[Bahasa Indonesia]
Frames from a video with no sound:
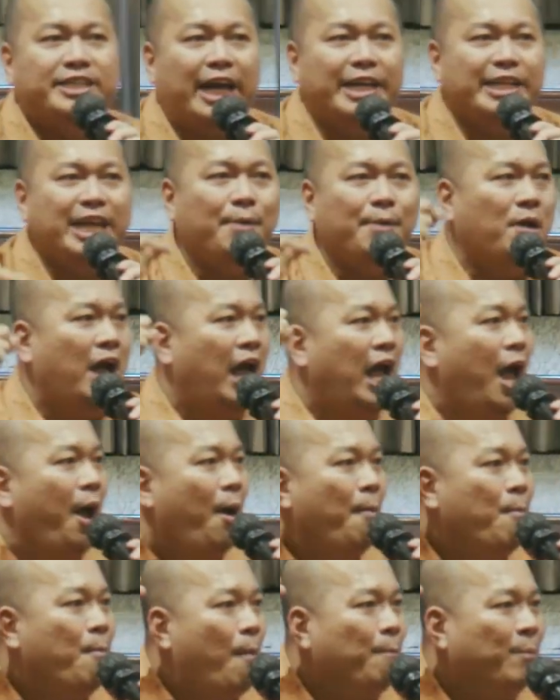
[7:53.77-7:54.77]
dia
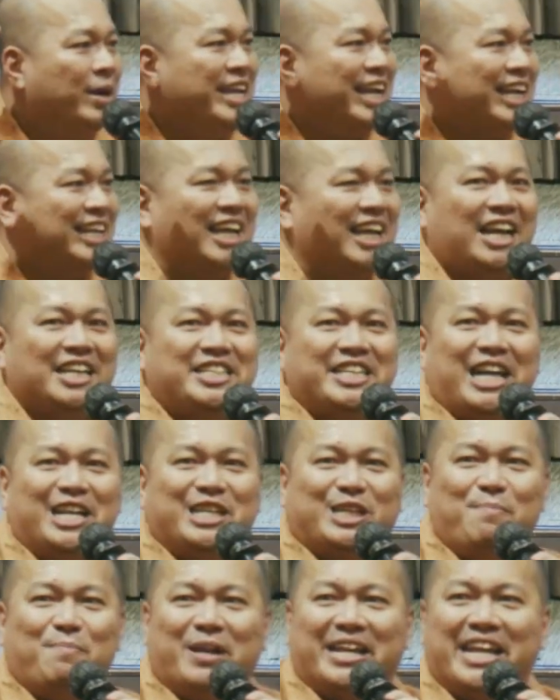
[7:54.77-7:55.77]
mendeklarasikan
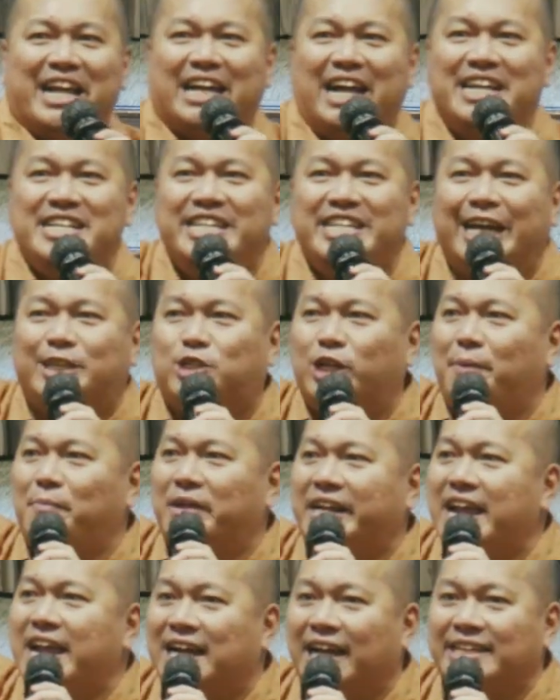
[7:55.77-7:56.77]
kemerdekaan dia sudah
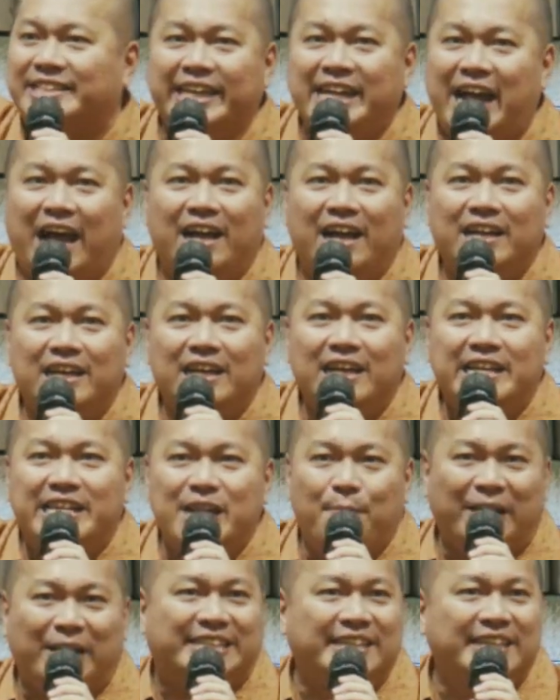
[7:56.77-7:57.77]
merdeka? Tidak, dia
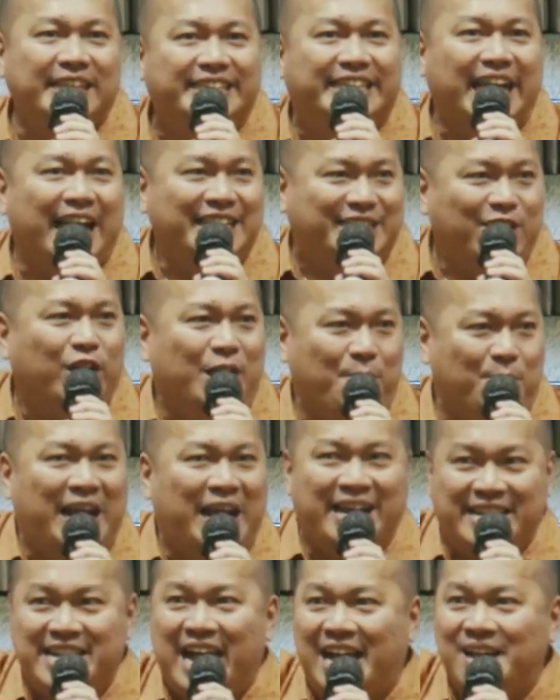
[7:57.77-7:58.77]
masih dijajah oleh
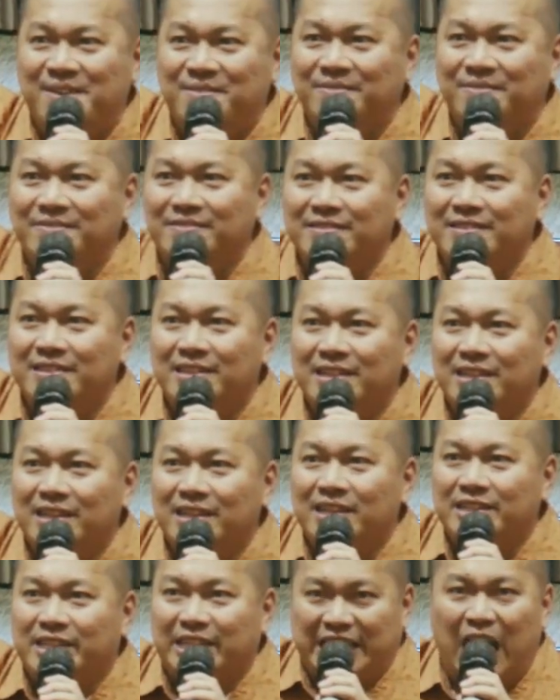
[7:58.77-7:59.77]
Belanda.
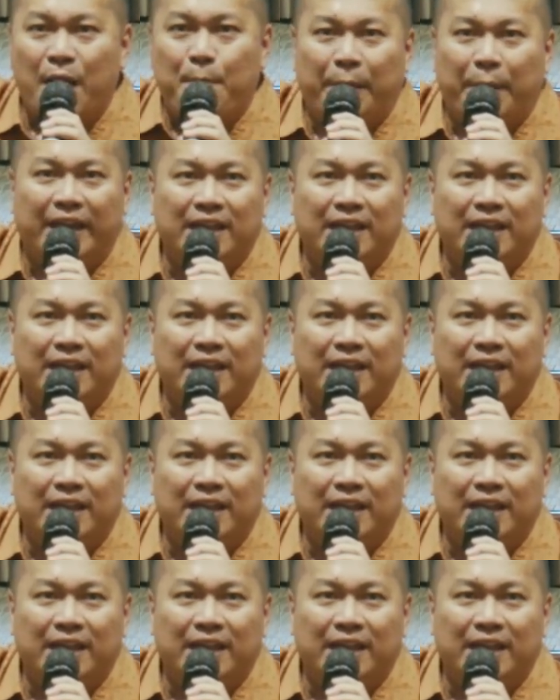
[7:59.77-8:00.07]
Tetapi